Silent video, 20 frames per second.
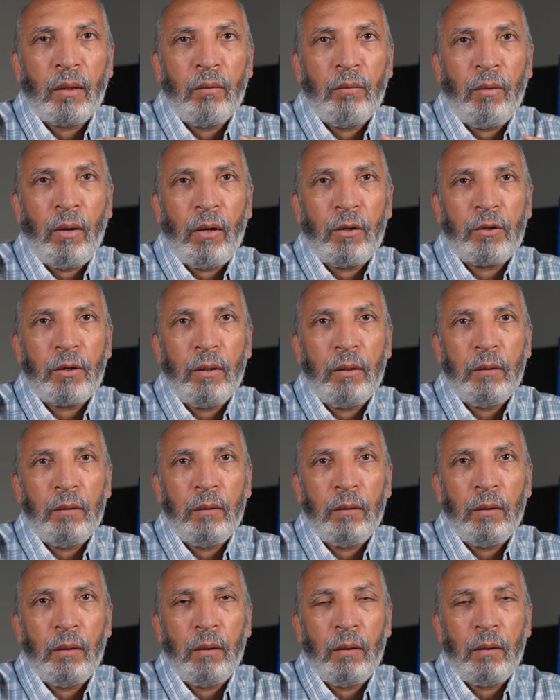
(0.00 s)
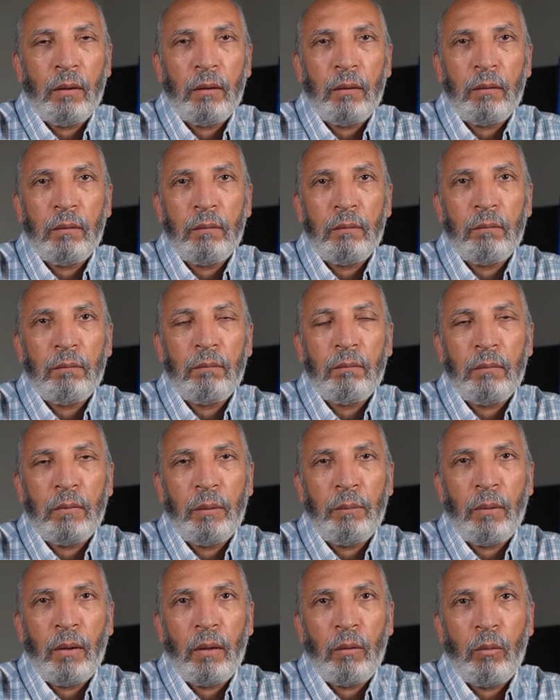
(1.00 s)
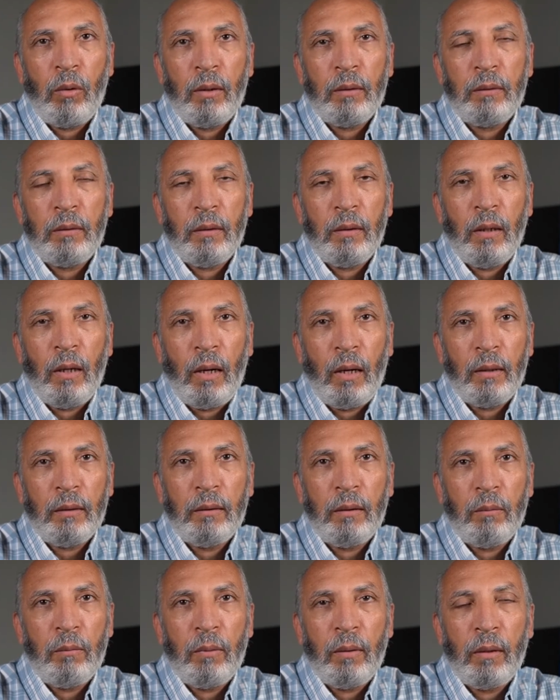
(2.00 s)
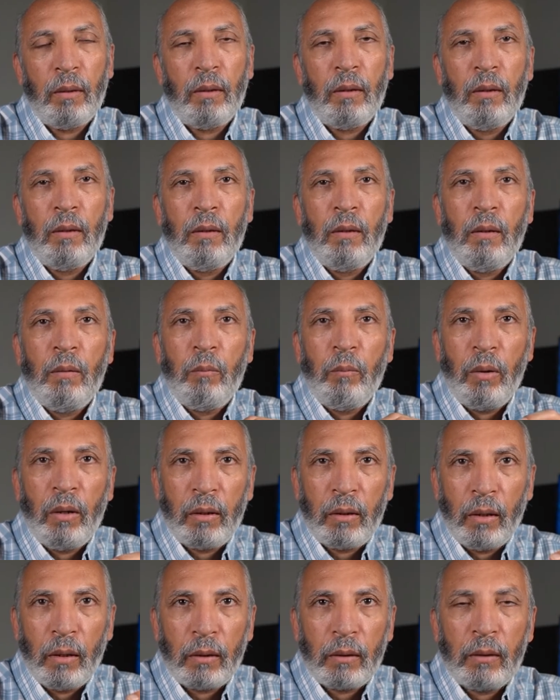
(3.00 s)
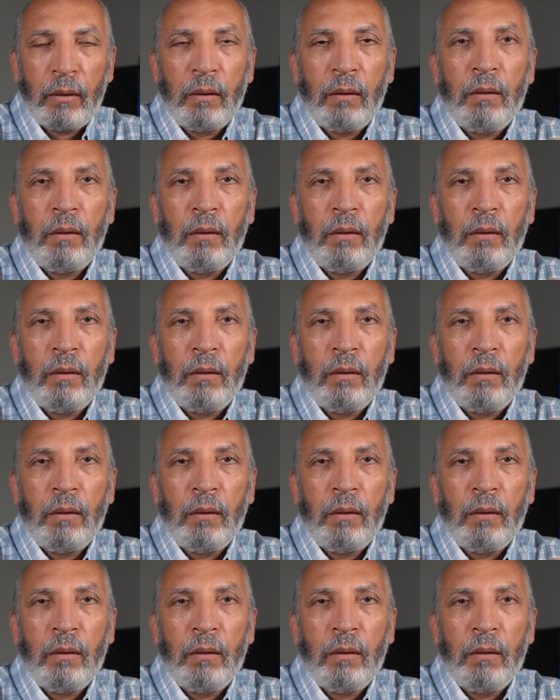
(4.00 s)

فعشان آه يبقى الوقت الى حد ما ملكك